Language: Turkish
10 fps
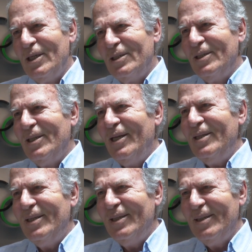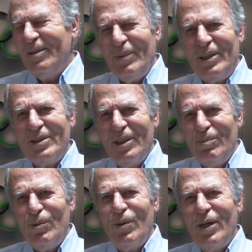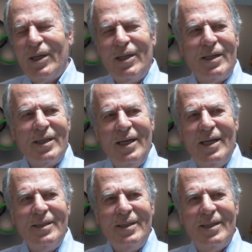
yaşından başlayıp bugüne kadar gelen